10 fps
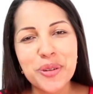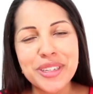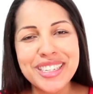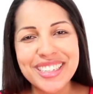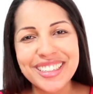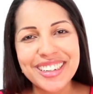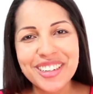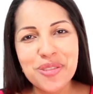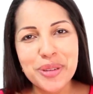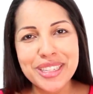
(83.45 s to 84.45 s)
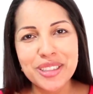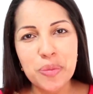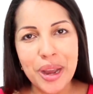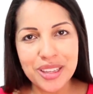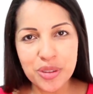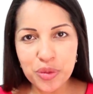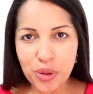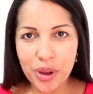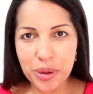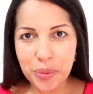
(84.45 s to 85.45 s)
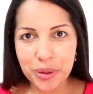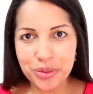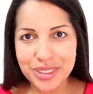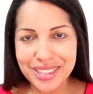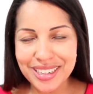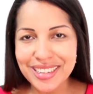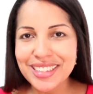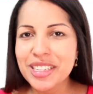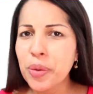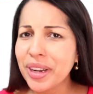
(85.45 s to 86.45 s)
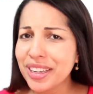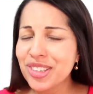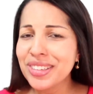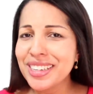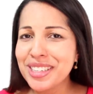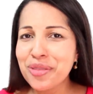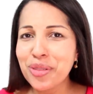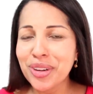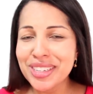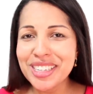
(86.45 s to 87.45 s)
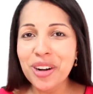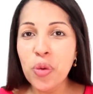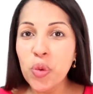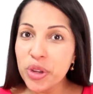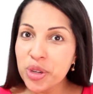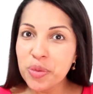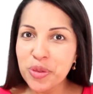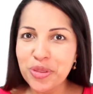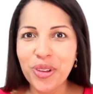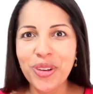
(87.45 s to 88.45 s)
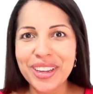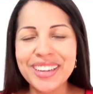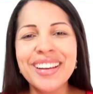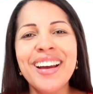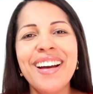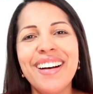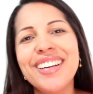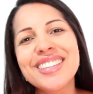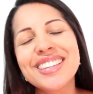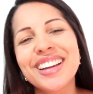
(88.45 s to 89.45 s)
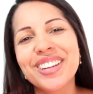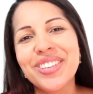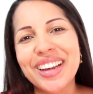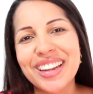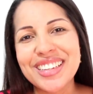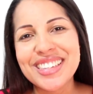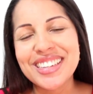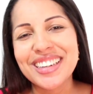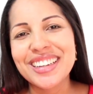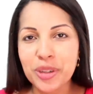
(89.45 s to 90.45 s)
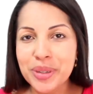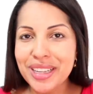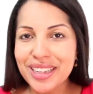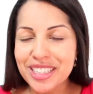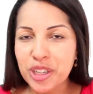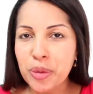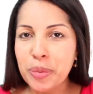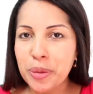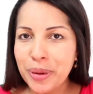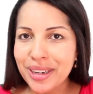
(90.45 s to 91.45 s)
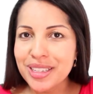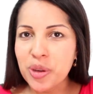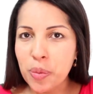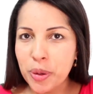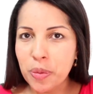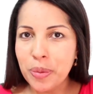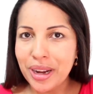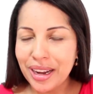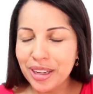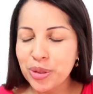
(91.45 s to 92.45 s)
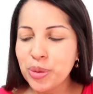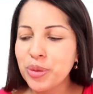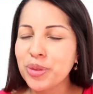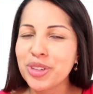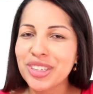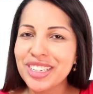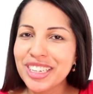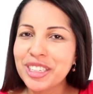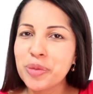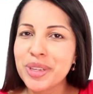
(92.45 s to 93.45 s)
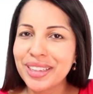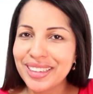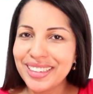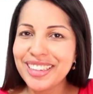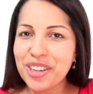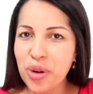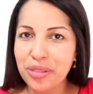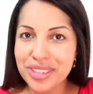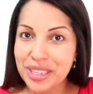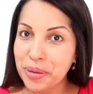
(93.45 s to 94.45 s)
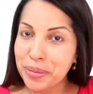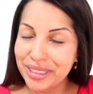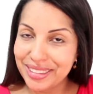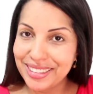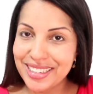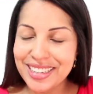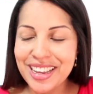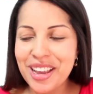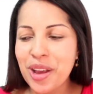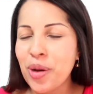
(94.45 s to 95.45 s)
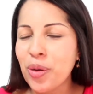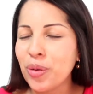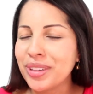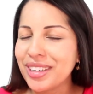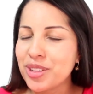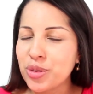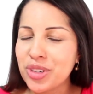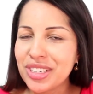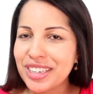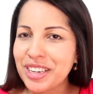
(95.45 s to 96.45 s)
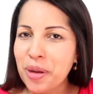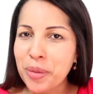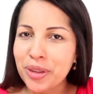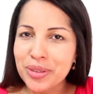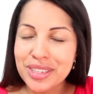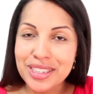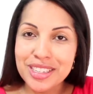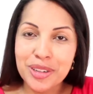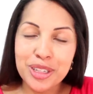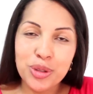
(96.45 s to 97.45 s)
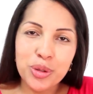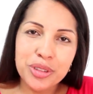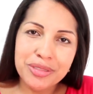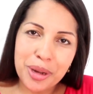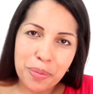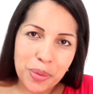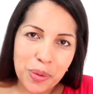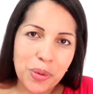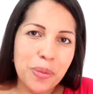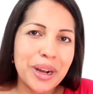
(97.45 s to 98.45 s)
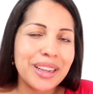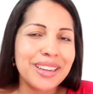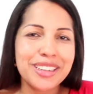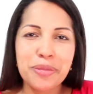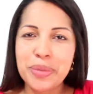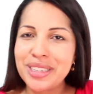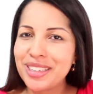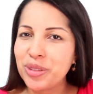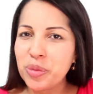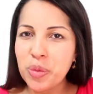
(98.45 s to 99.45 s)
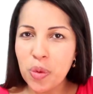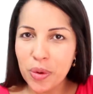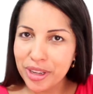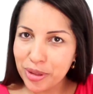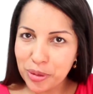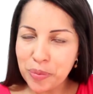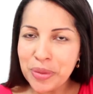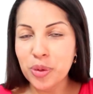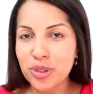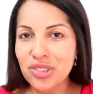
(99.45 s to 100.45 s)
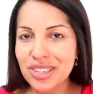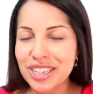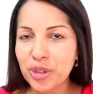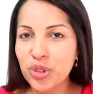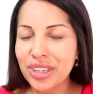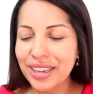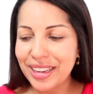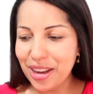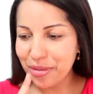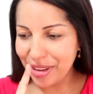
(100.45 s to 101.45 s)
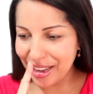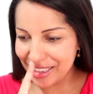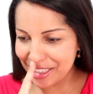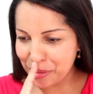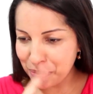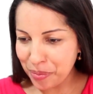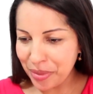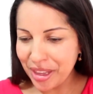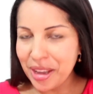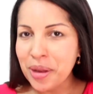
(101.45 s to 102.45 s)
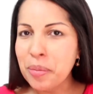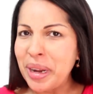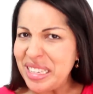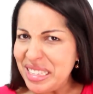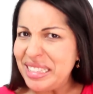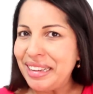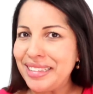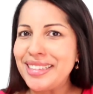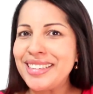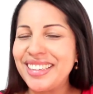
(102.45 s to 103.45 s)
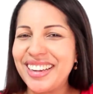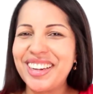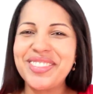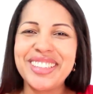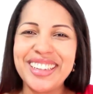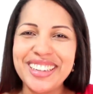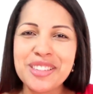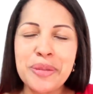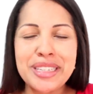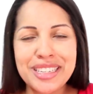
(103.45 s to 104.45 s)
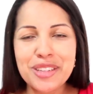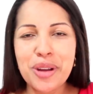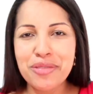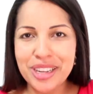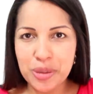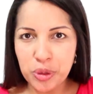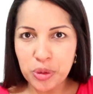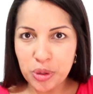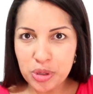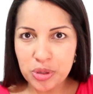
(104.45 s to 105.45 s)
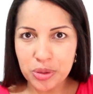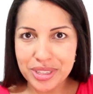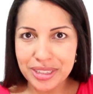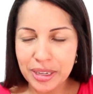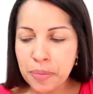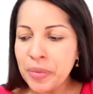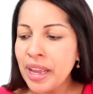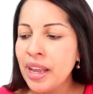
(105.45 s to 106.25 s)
bom dia! Começando mais um vlog para vocês e eu acredito que esse vlog será o último vlog antes da Eloá nascer, então está sendo uma preparação para o parto. Nós já chegamos a 39 semanas, contrações de treinamento assim estão a todo vapor, a barriga está pesando muito. Eu posso dizer que eu cheguei na fase mais tensa da gravidez, mas está sendo uma fase muito gostosa, né?